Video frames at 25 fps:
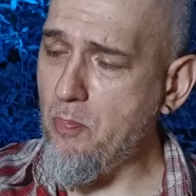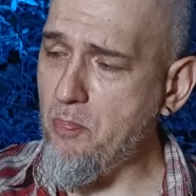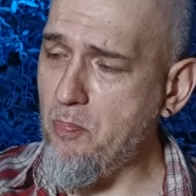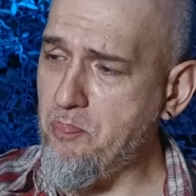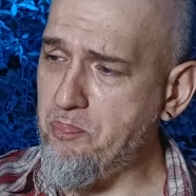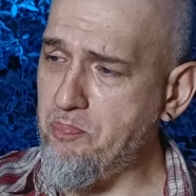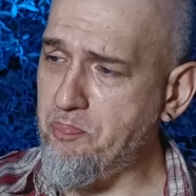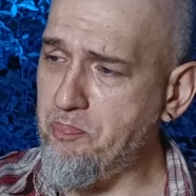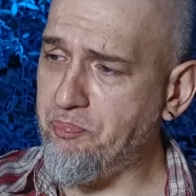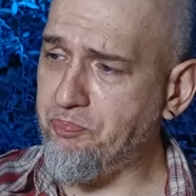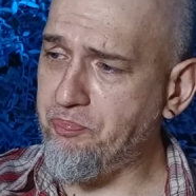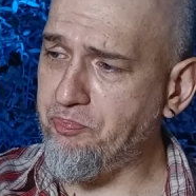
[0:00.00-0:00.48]

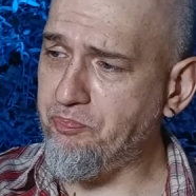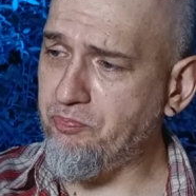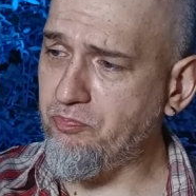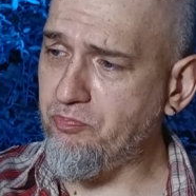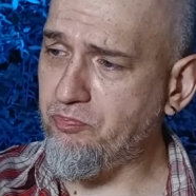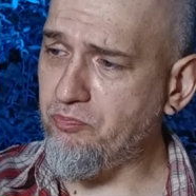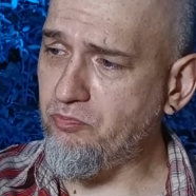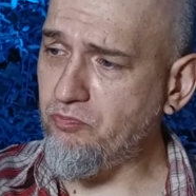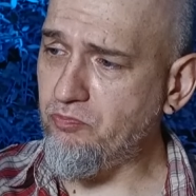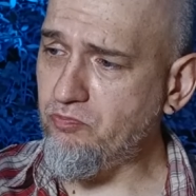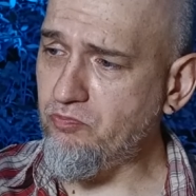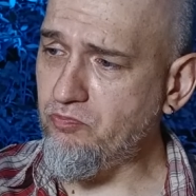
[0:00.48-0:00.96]
Сколько оно
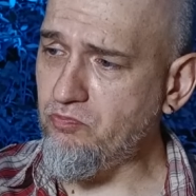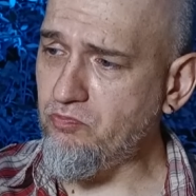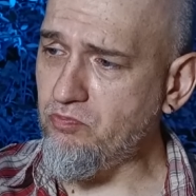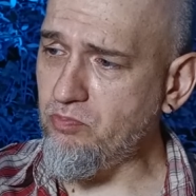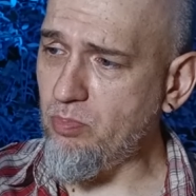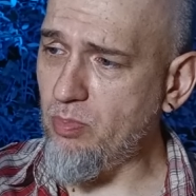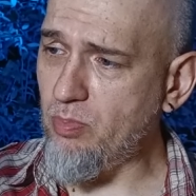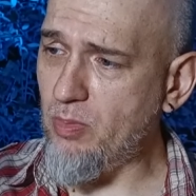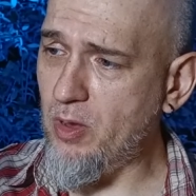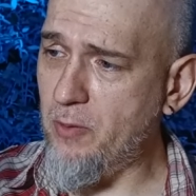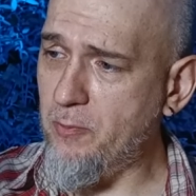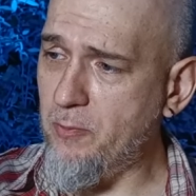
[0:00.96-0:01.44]
стоит?
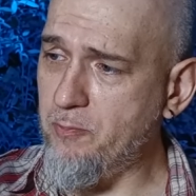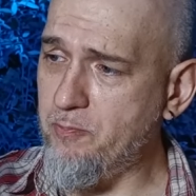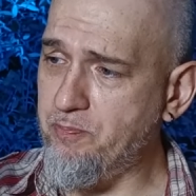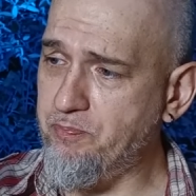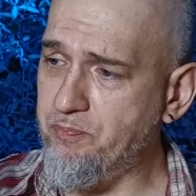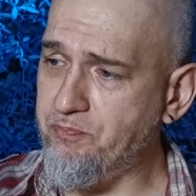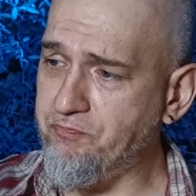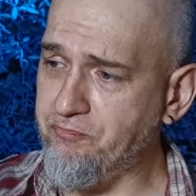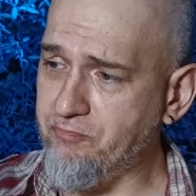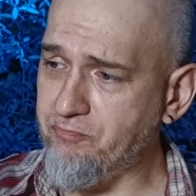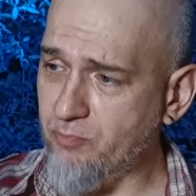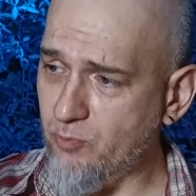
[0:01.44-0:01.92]

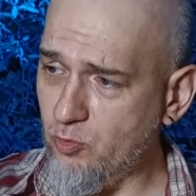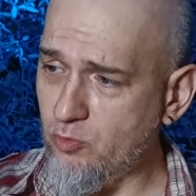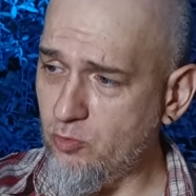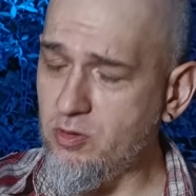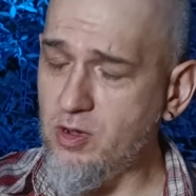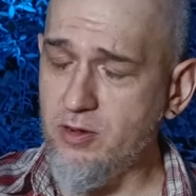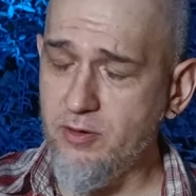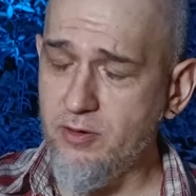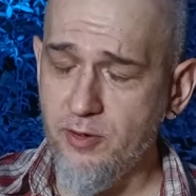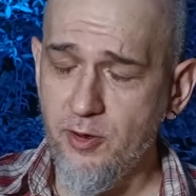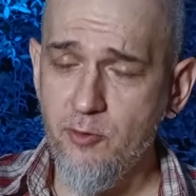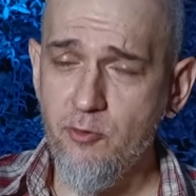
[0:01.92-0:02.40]
Ну,
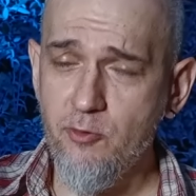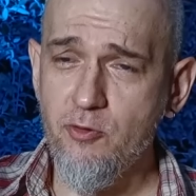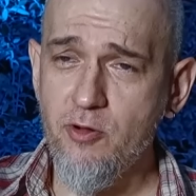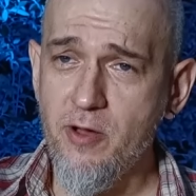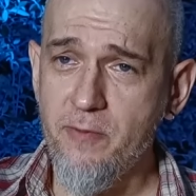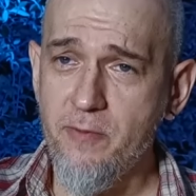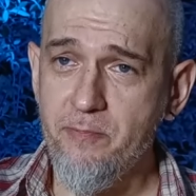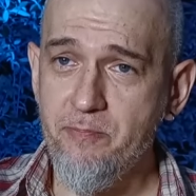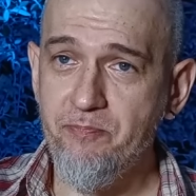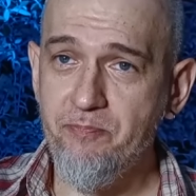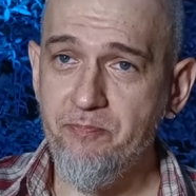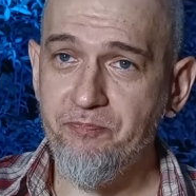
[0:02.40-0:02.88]
как крюха.
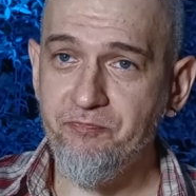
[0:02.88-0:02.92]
